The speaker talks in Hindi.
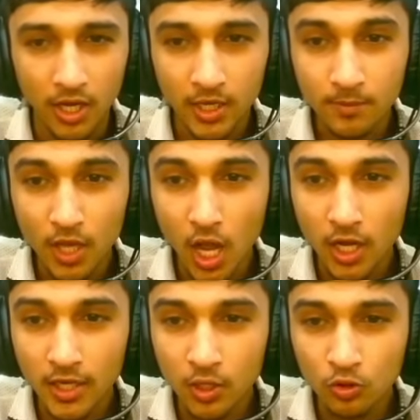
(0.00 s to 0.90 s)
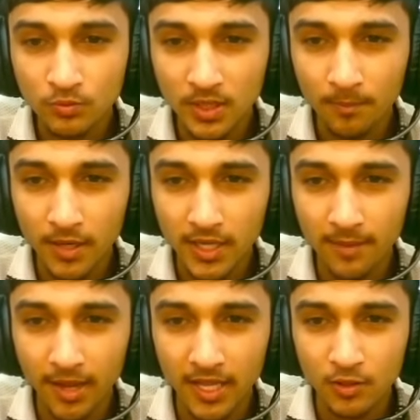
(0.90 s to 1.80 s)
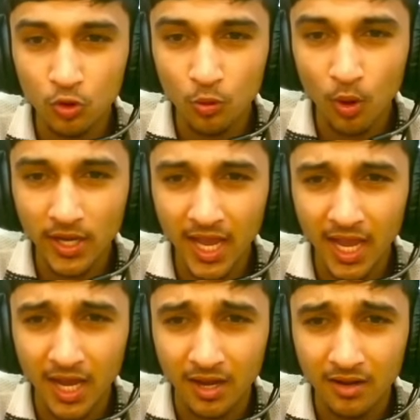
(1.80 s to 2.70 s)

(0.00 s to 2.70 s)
अरे हम क्या कर रहे हो तुम सब मर गए भाई नू वो क्या